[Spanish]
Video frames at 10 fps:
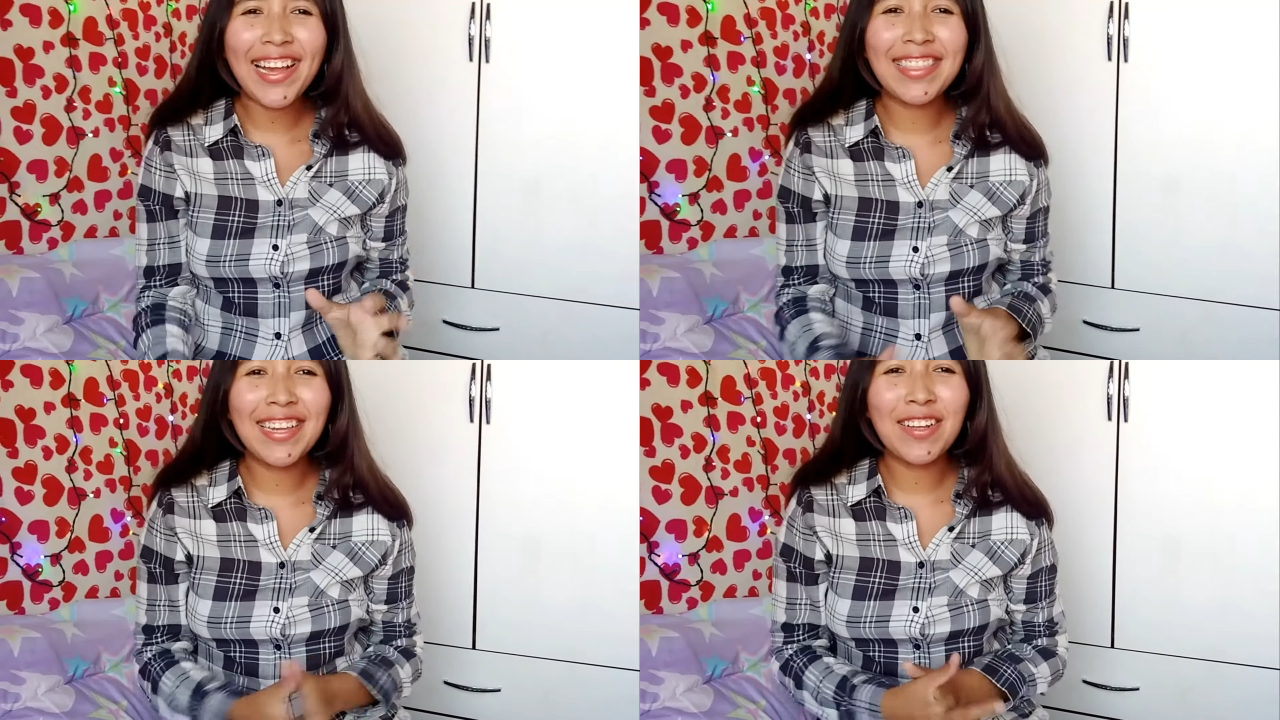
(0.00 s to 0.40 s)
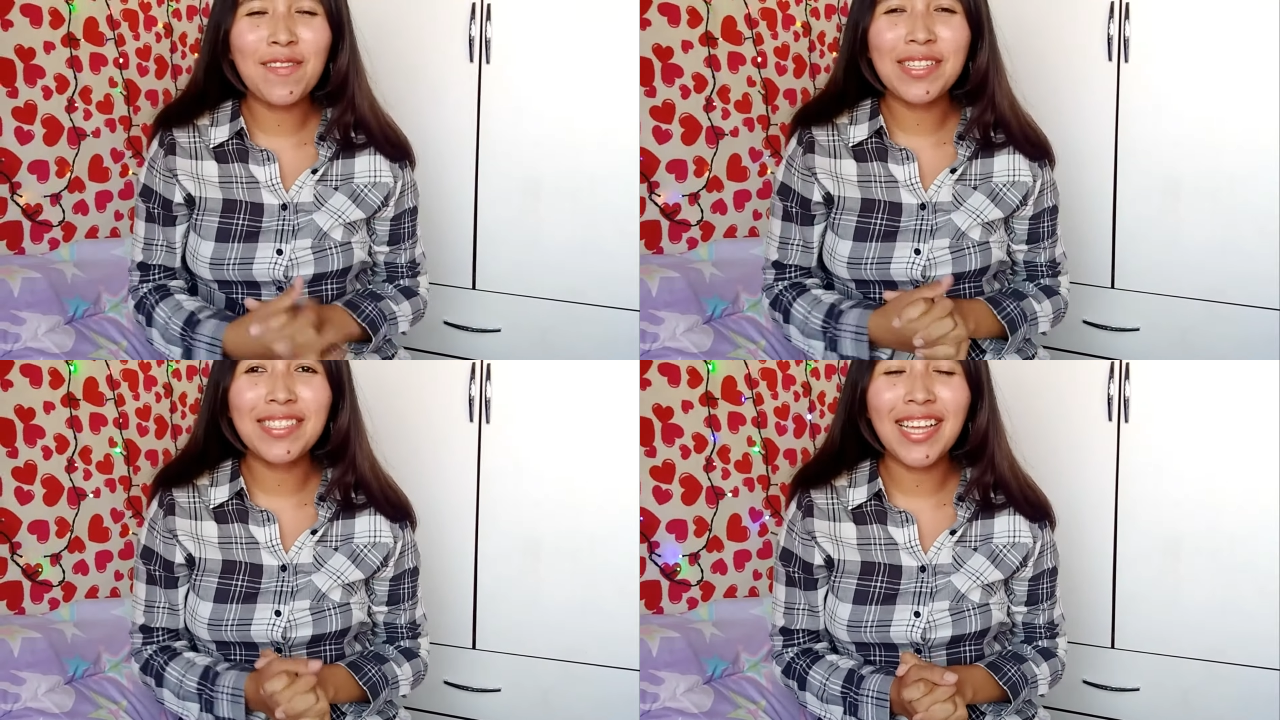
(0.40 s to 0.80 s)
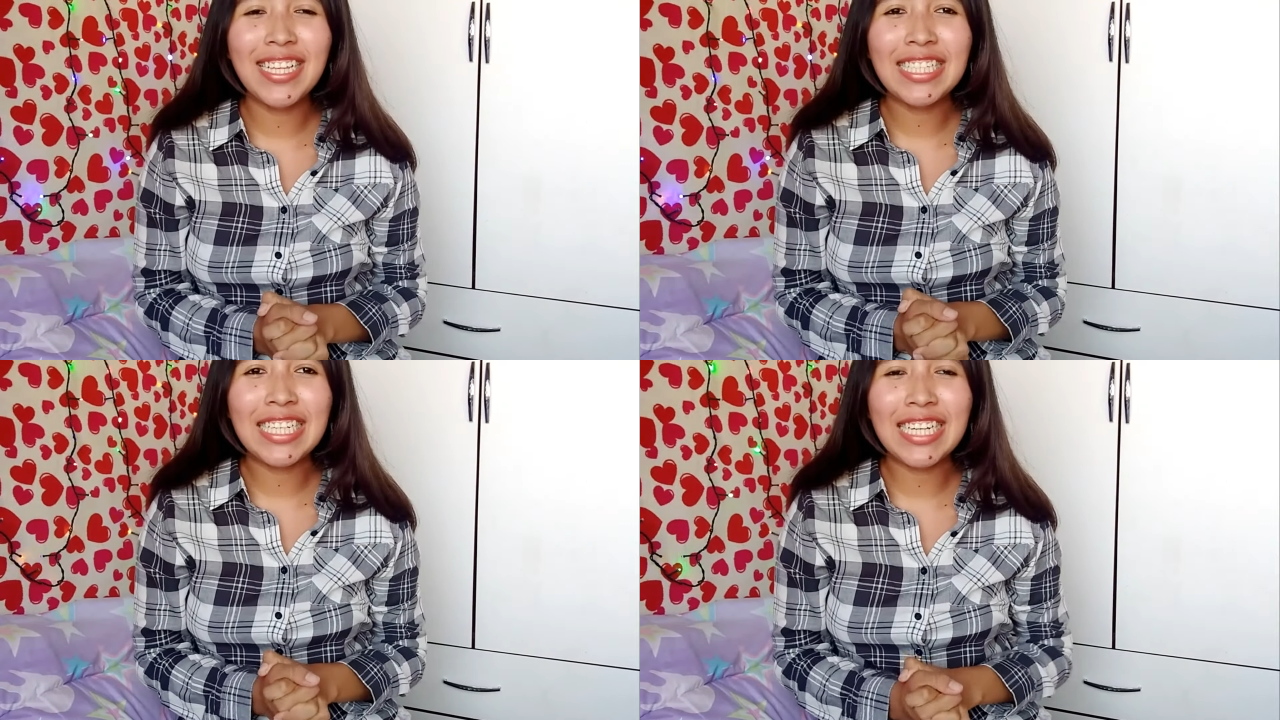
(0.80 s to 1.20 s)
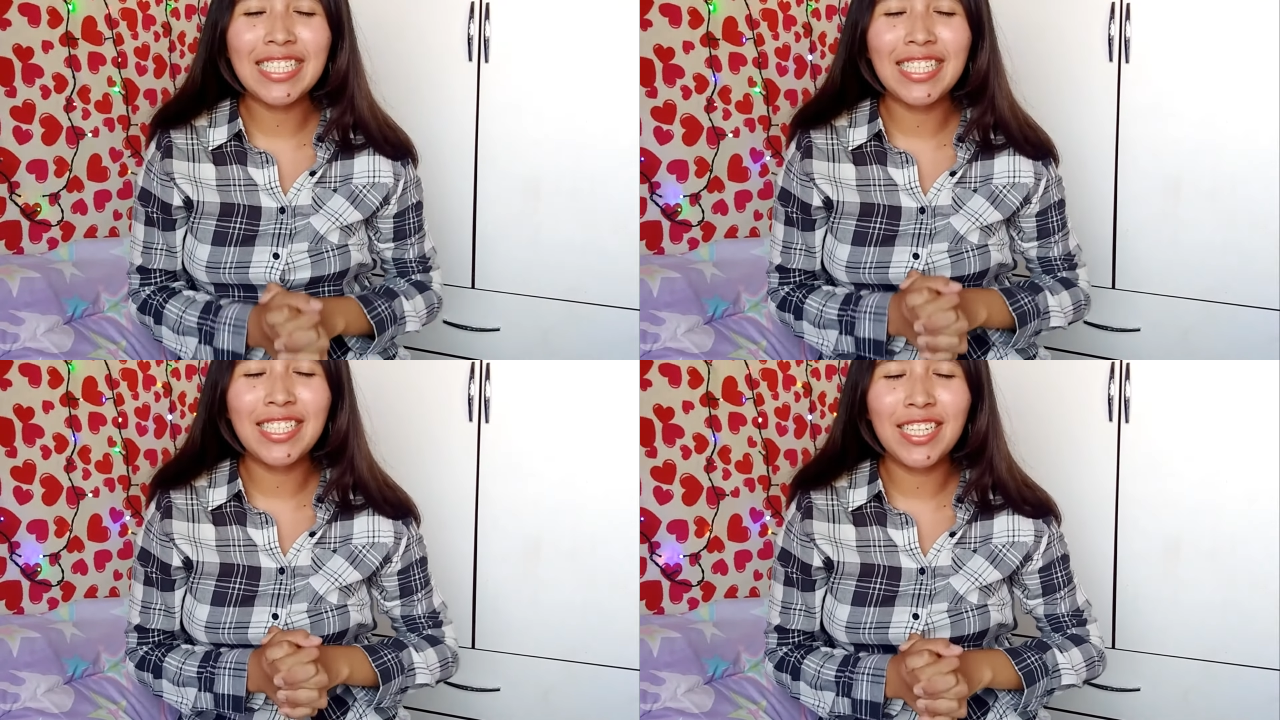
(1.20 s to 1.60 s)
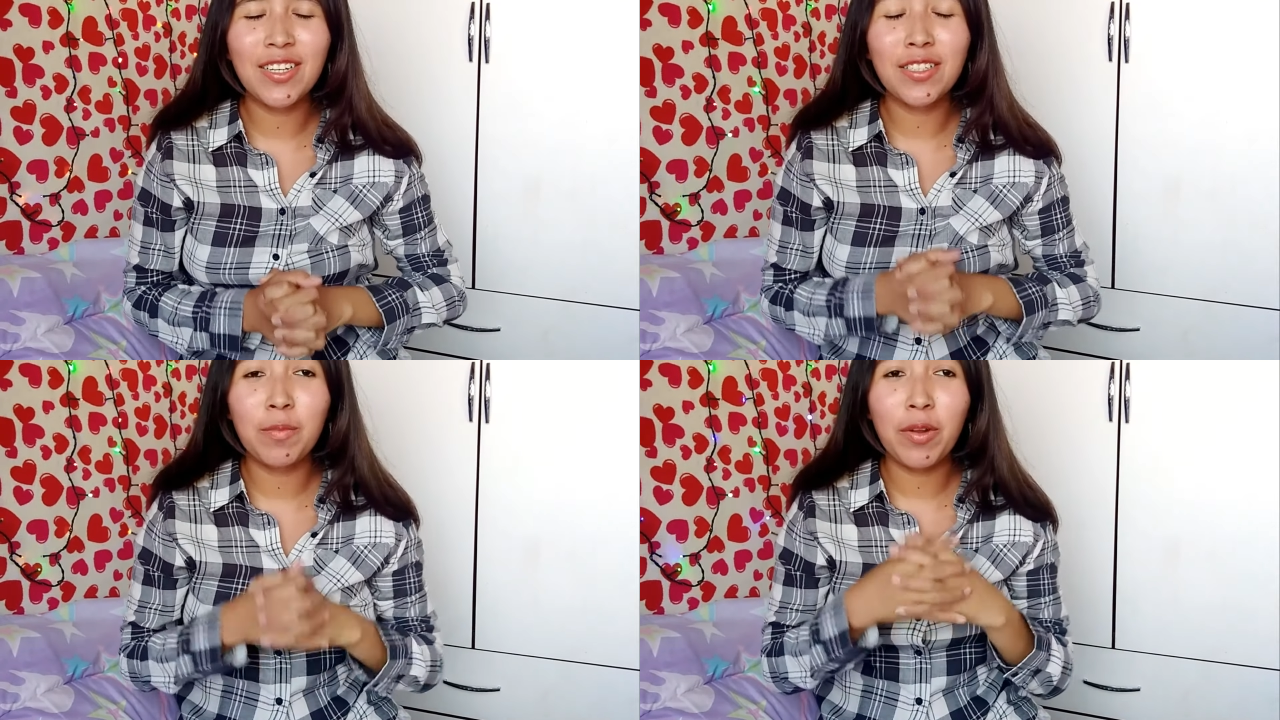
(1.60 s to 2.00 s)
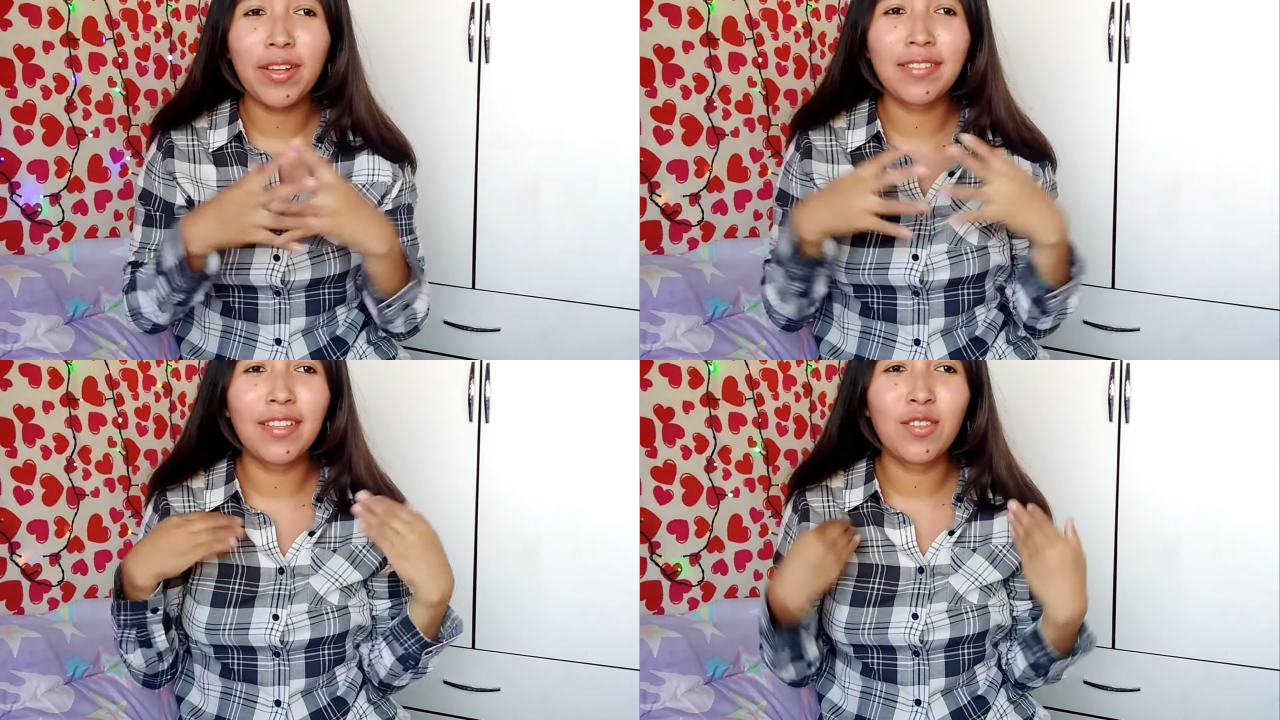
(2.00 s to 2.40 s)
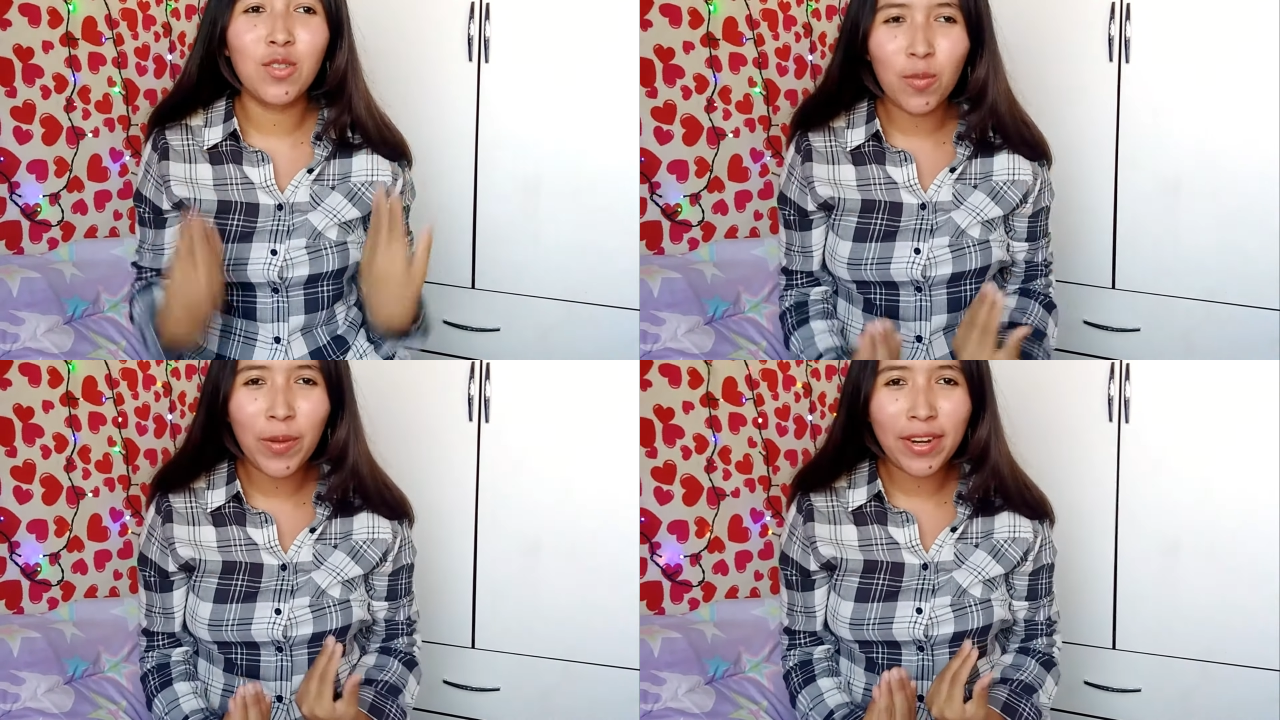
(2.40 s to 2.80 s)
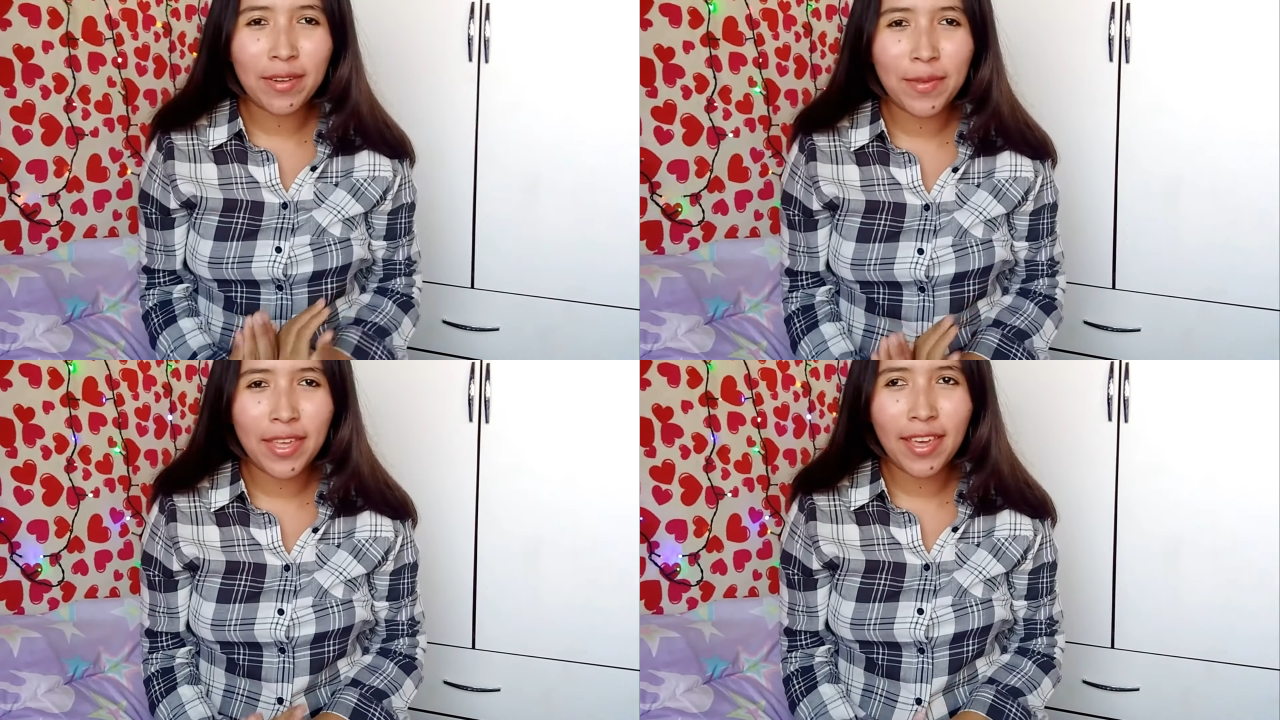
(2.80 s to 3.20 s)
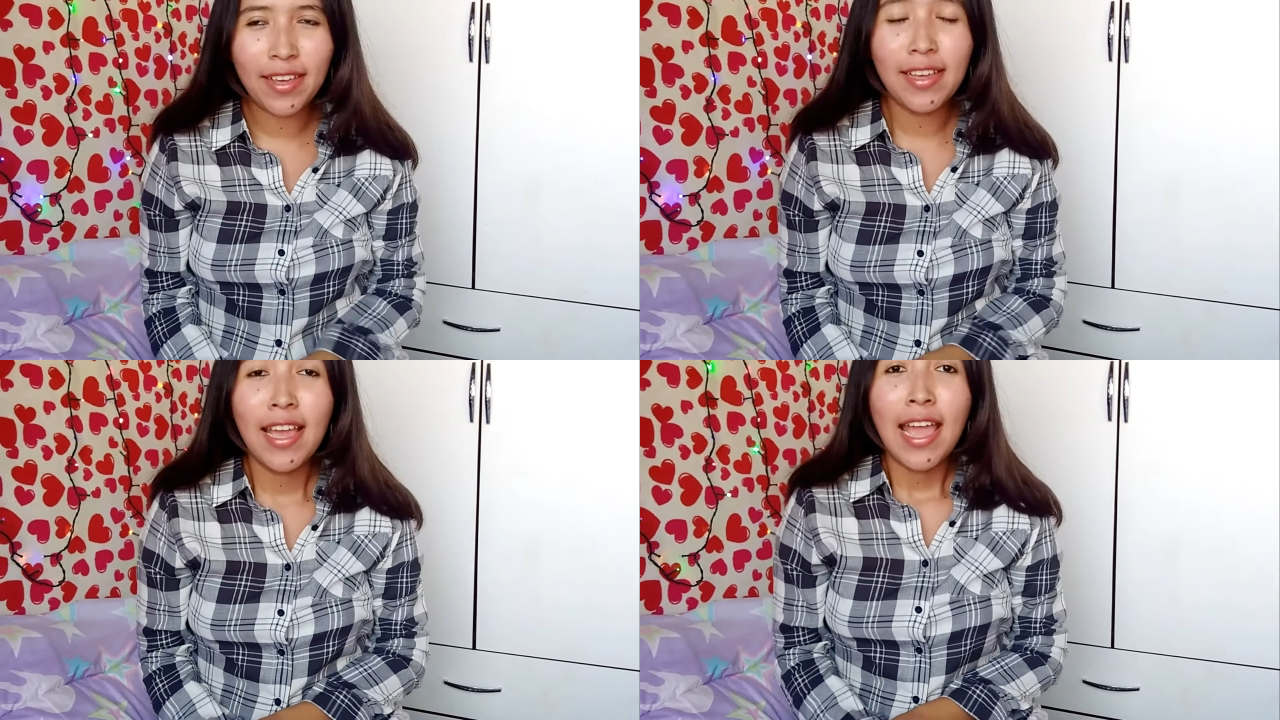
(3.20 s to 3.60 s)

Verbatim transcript: ¿qué tal? ¿Cómo están chicas y chicos? Espero que estén súper bien.